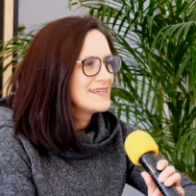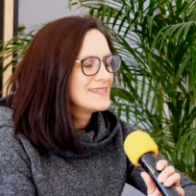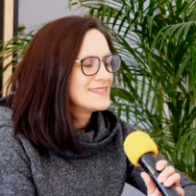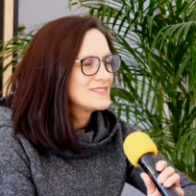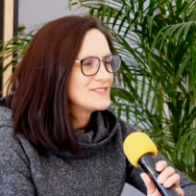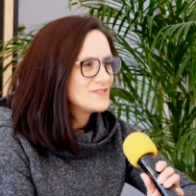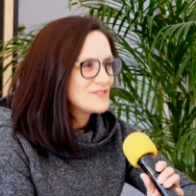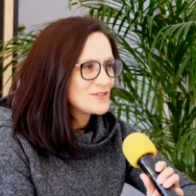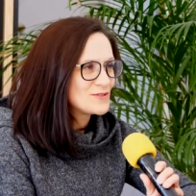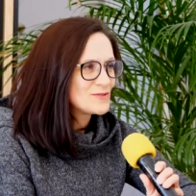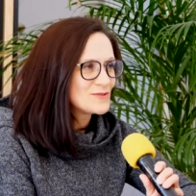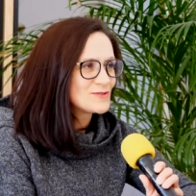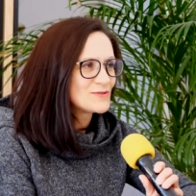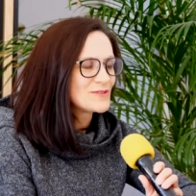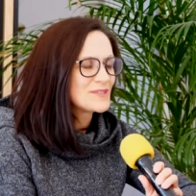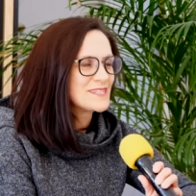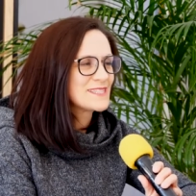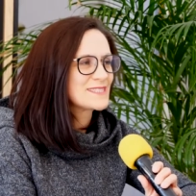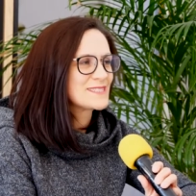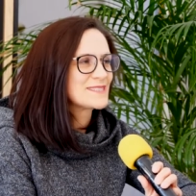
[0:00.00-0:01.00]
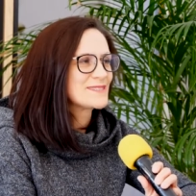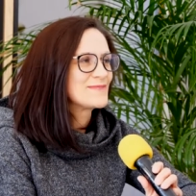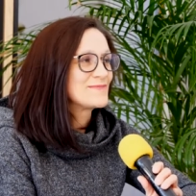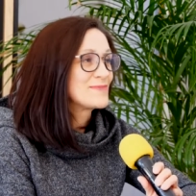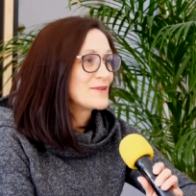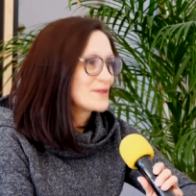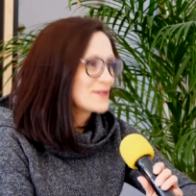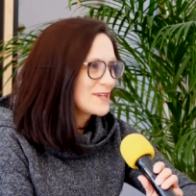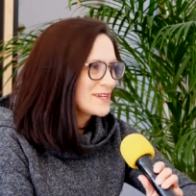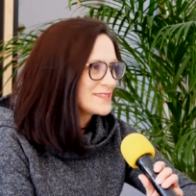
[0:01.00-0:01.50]
Dźwig Kultury jest
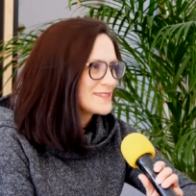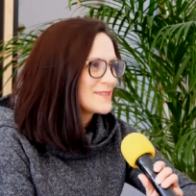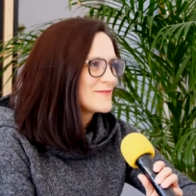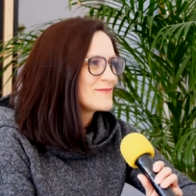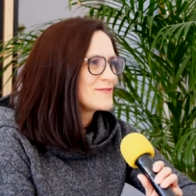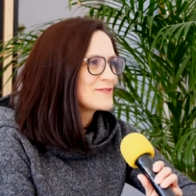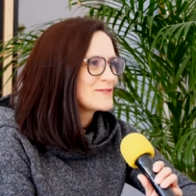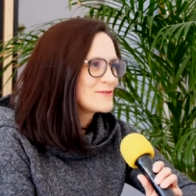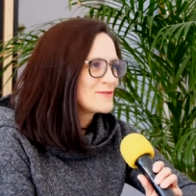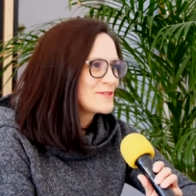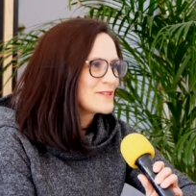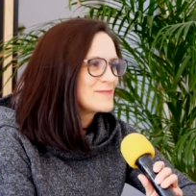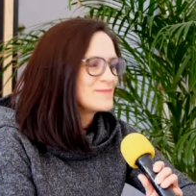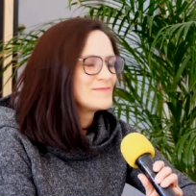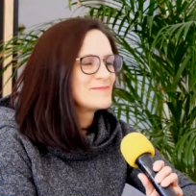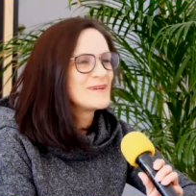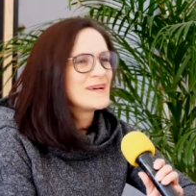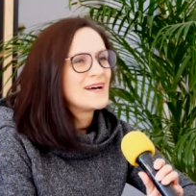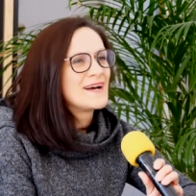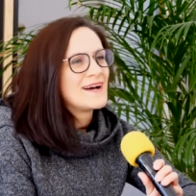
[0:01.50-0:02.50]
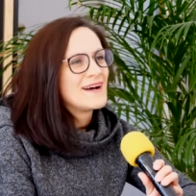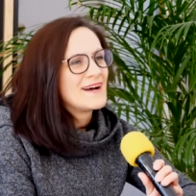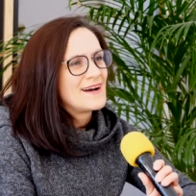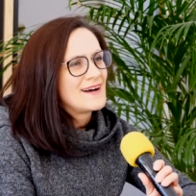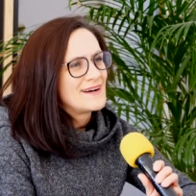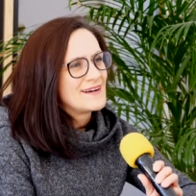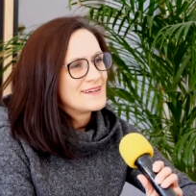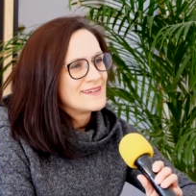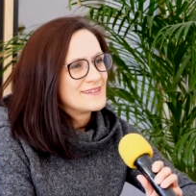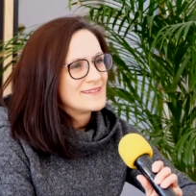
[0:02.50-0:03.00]
projektem, w którym
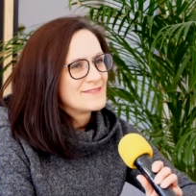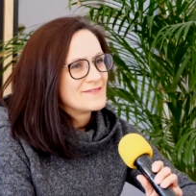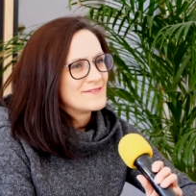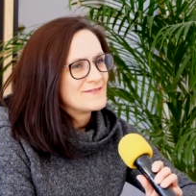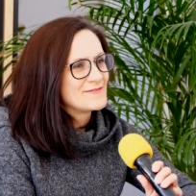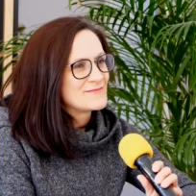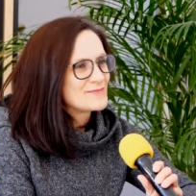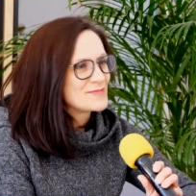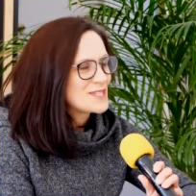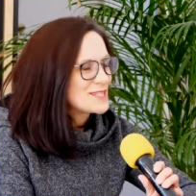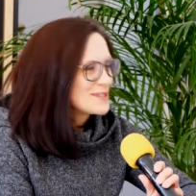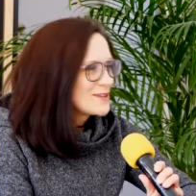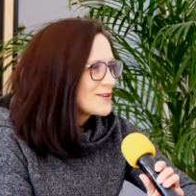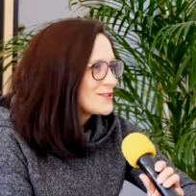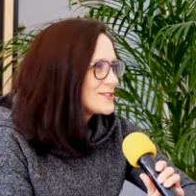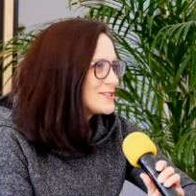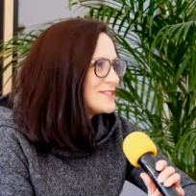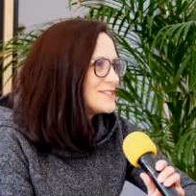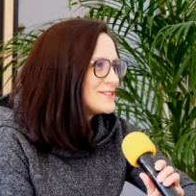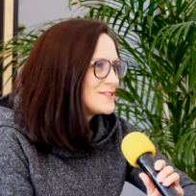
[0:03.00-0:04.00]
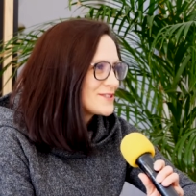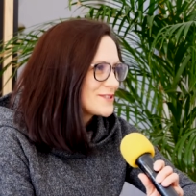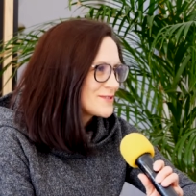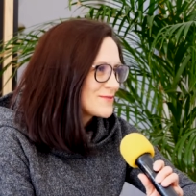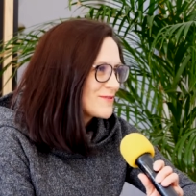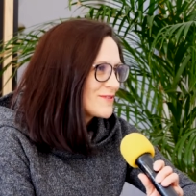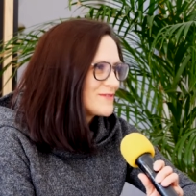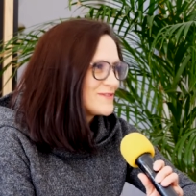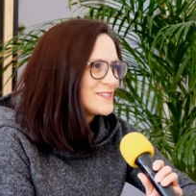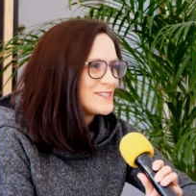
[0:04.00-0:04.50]
e, w przenośni
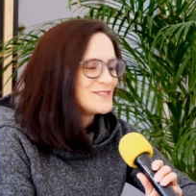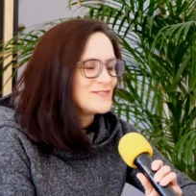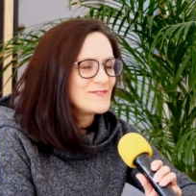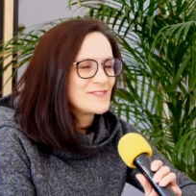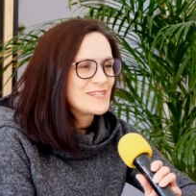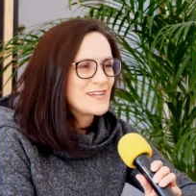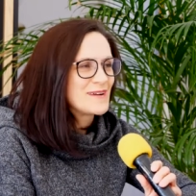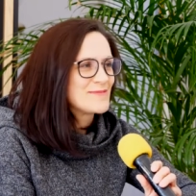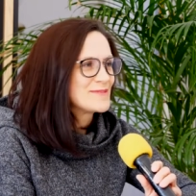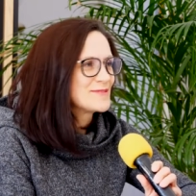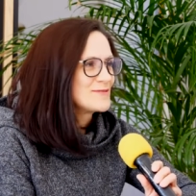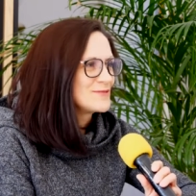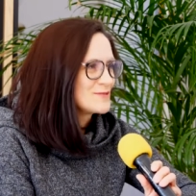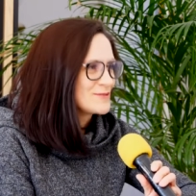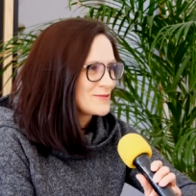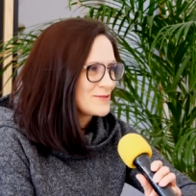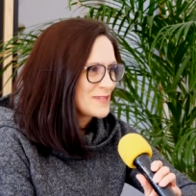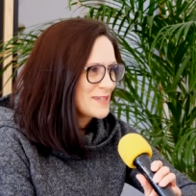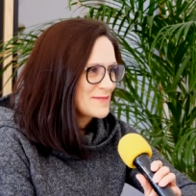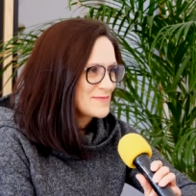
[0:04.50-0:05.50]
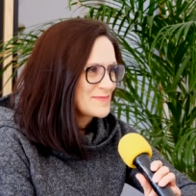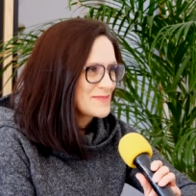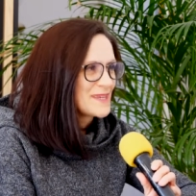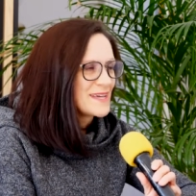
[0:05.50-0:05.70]
dosłownie dźwigamy kulturę.